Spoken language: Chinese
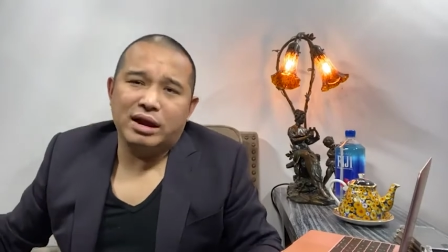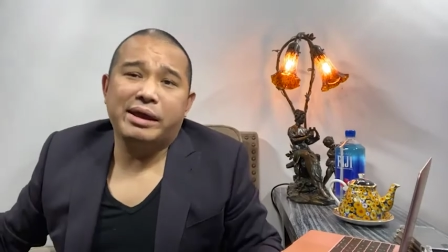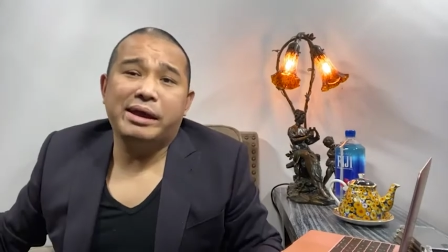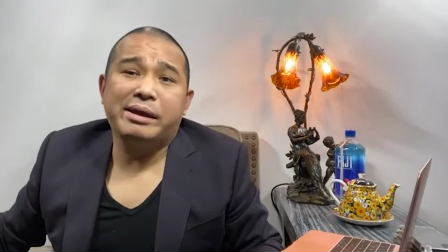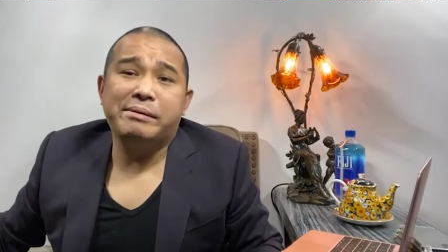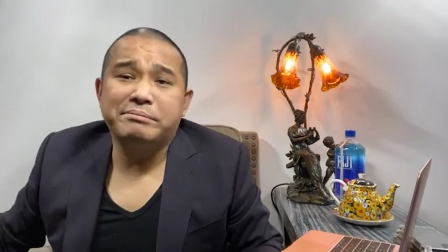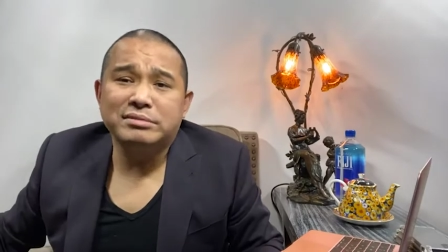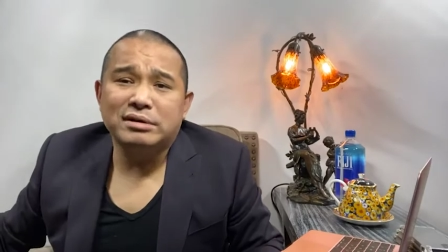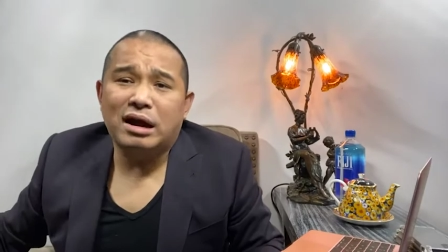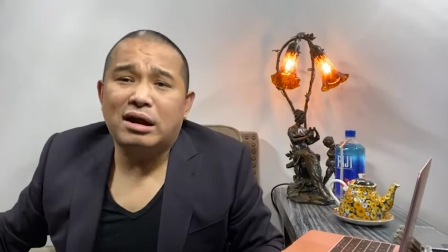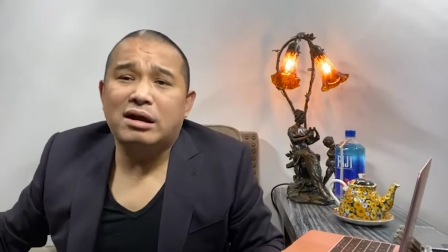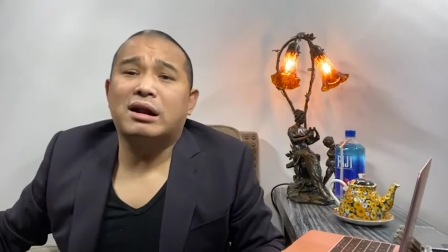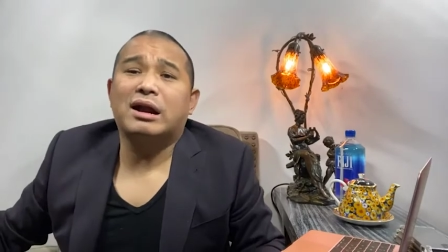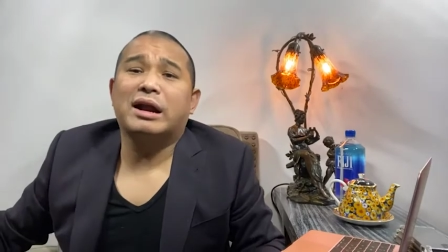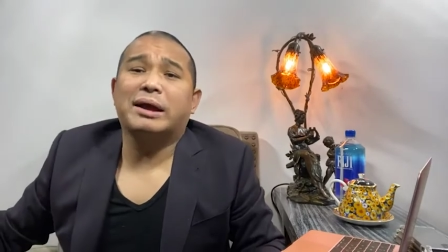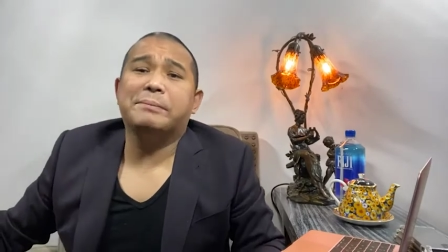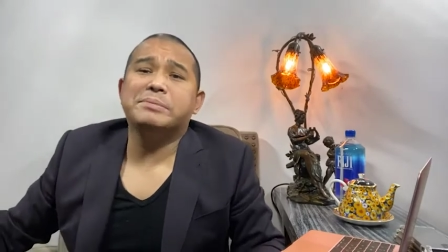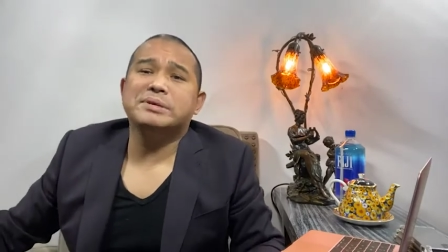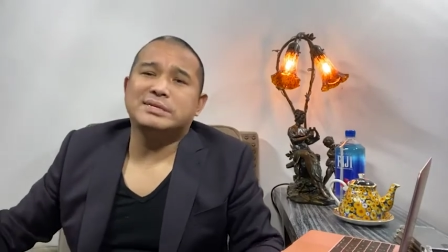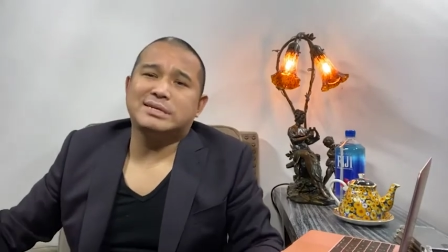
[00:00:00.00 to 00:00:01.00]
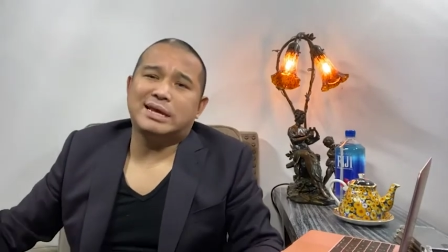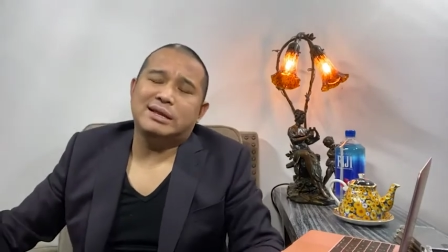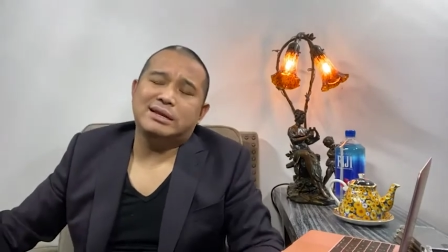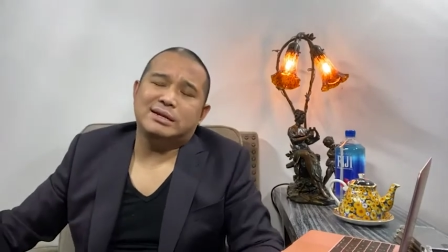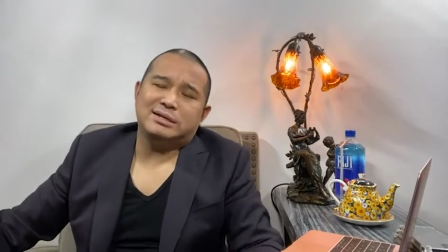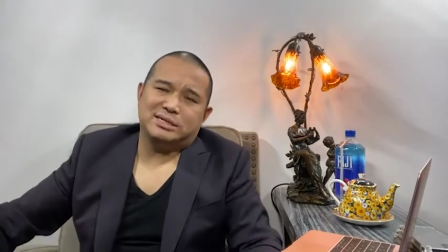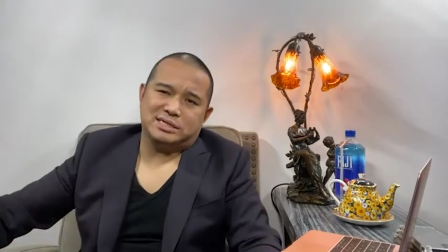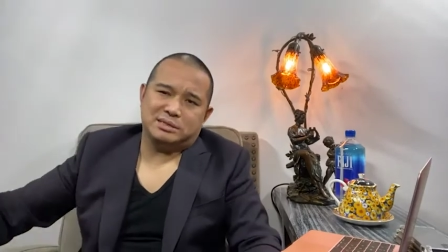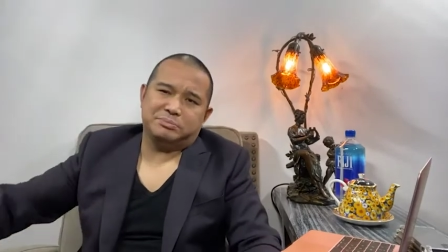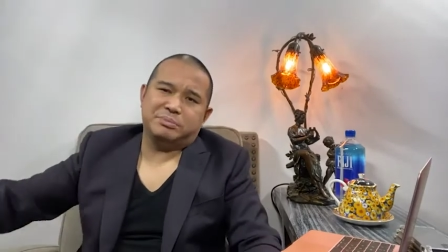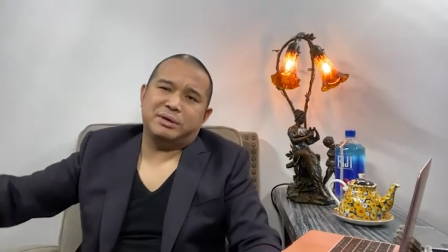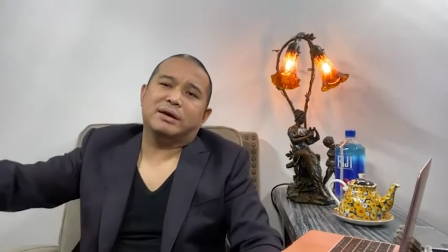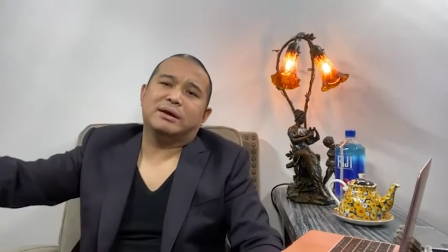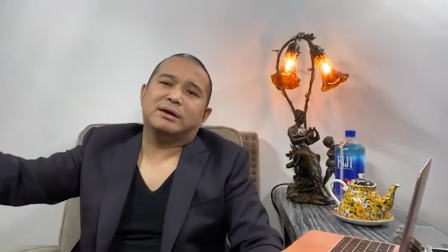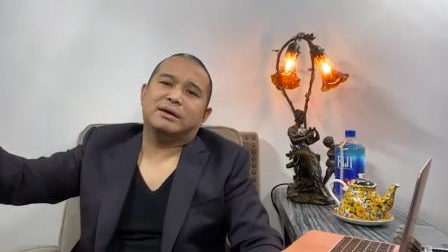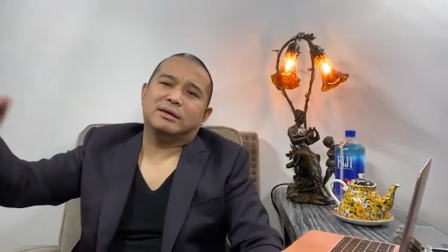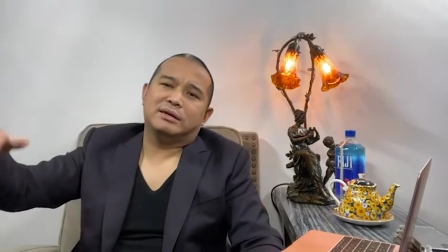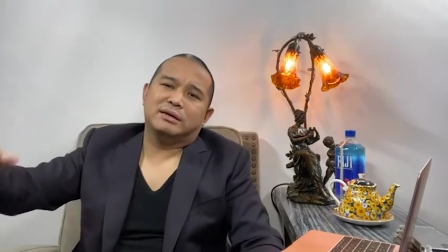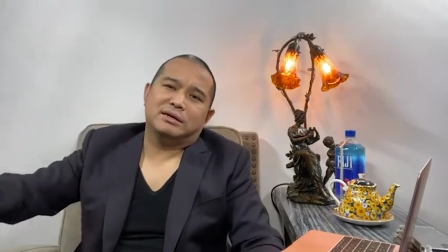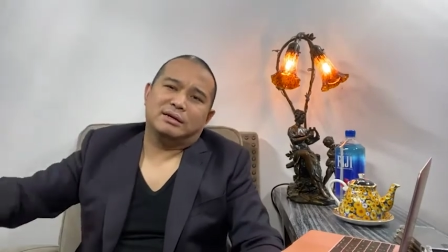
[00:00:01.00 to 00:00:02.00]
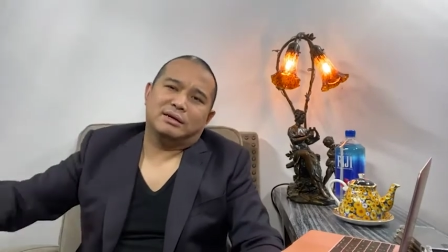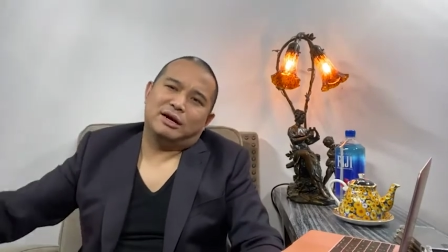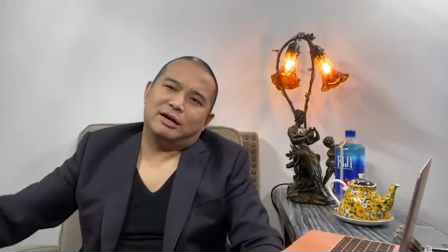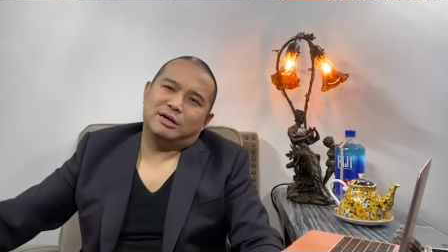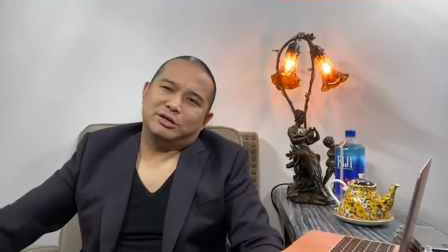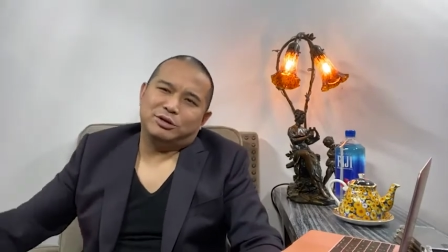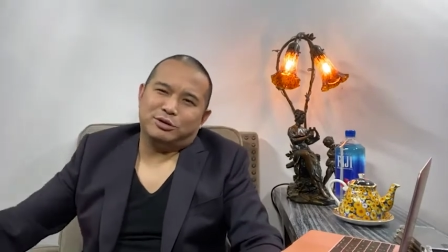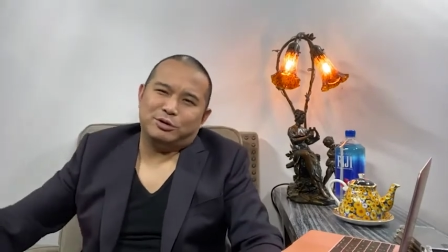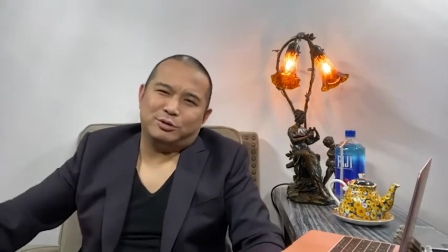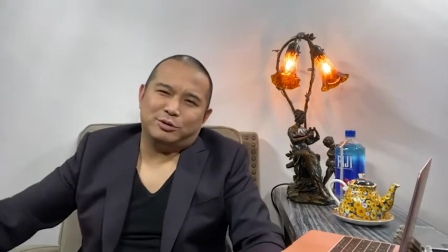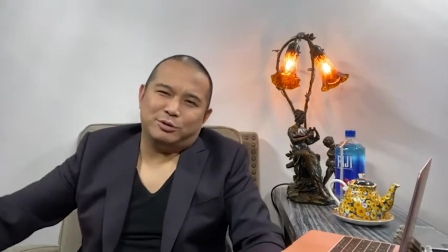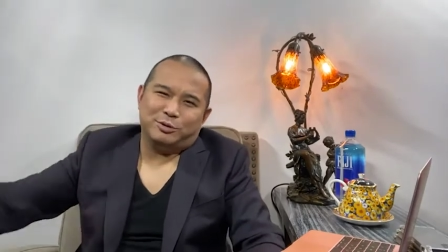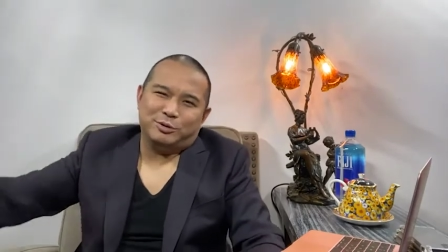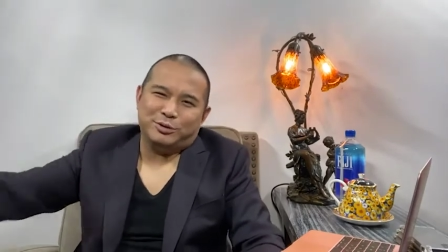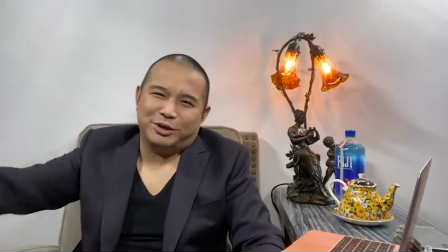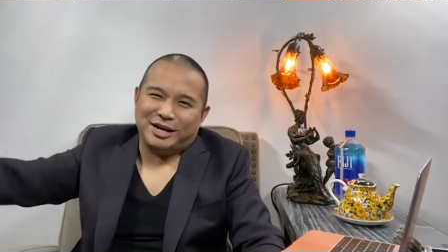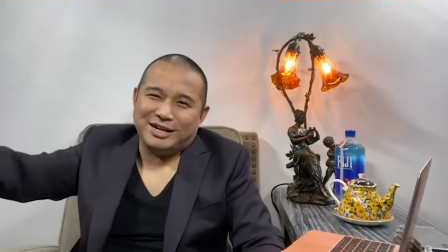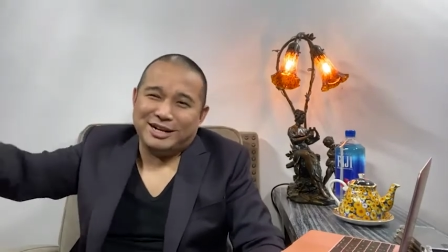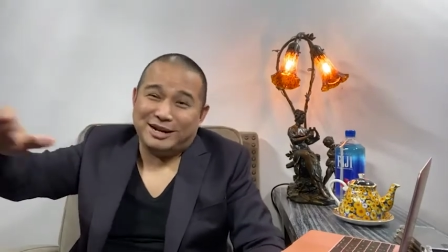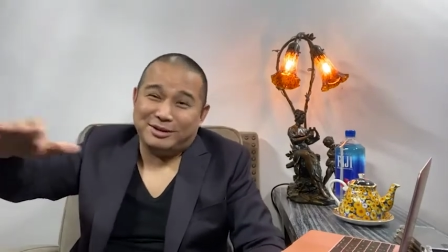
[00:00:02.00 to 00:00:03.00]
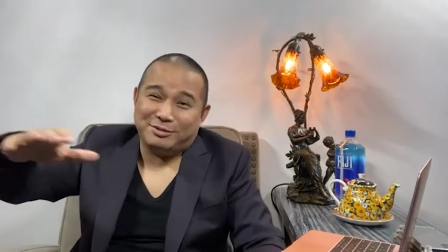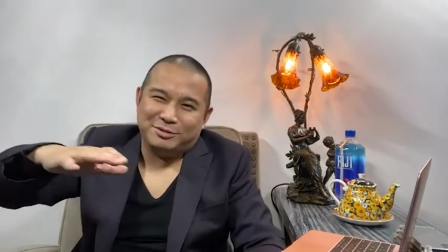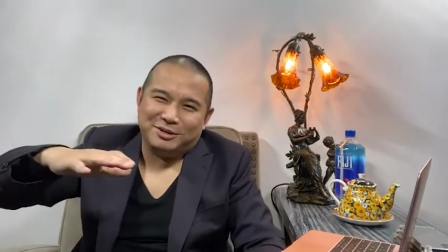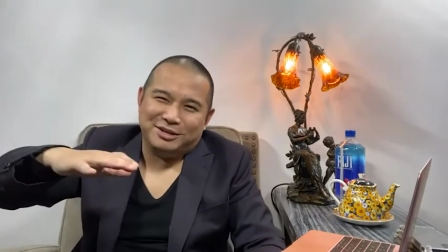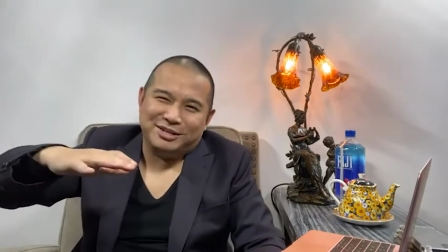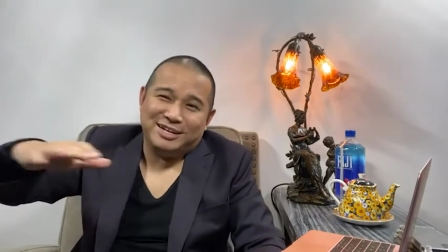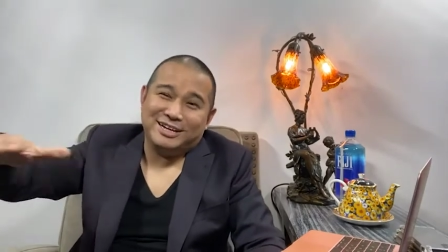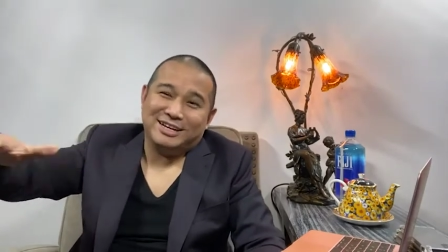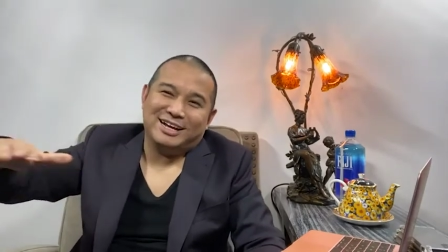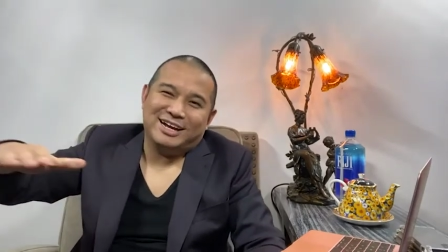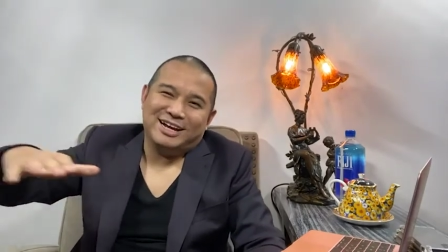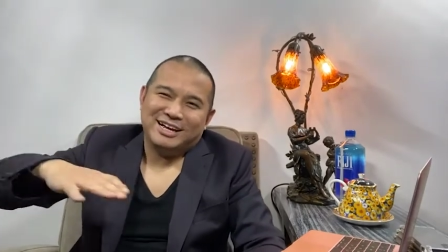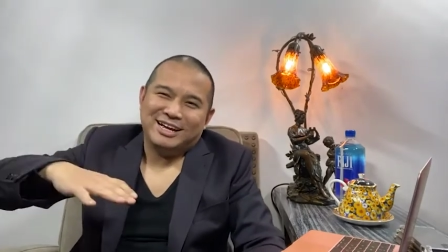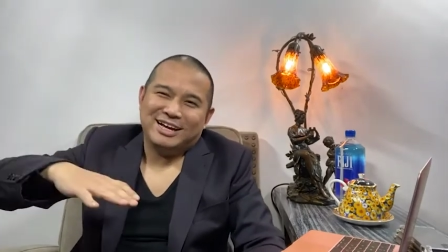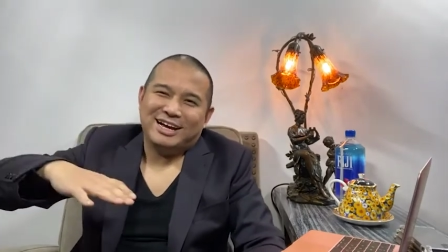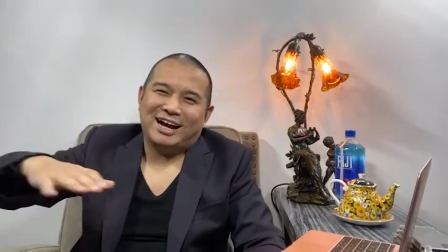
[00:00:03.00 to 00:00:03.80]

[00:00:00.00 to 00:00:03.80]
M 二 M 三的级别啊，就原来我那个